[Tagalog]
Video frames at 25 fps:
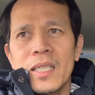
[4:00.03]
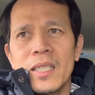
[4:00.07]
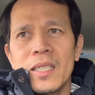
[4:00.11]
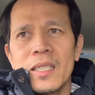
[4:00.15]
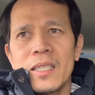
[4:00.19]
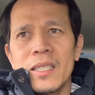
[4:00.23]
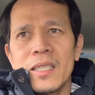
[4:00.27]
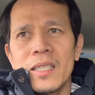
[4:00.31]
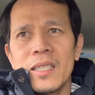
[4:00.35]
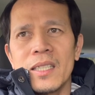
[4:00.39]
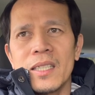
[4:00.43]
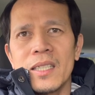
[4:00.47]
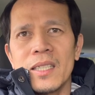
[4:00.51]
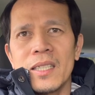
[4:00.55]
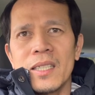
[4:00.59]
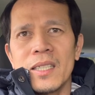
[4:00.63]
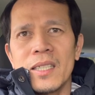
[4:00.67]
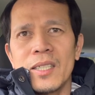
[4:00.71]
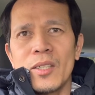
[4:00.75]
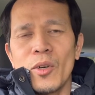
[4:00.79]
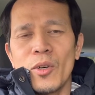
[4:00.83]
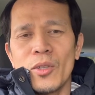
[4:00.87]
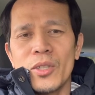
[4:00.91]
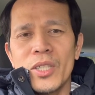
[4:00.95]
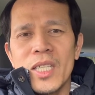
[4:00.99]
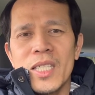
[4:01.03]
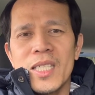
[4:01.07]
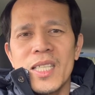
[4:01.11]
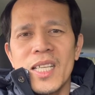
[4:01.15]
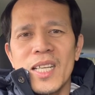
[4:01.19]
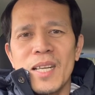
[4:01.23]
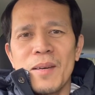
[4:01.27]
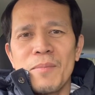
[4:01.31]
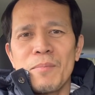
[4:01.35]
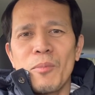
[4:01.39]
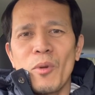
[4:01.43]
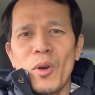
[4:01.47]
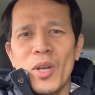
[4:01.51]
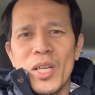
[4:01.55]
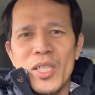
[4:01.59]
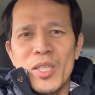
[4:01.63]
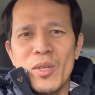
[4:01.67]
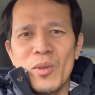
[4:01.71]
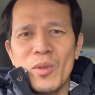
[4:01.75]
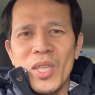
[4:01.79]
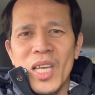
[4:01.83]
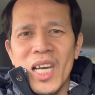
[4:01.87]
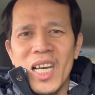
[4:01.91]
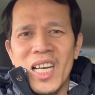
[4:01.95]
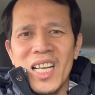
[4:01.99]
uh, notice na ng pulis
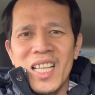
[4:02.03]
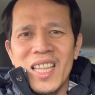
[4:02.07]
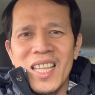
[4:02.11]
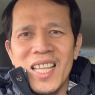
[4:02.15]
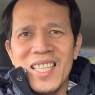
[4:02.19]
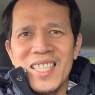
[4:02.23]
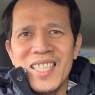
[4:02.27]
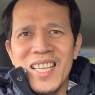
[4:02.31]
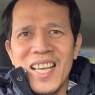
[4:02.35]
yung darating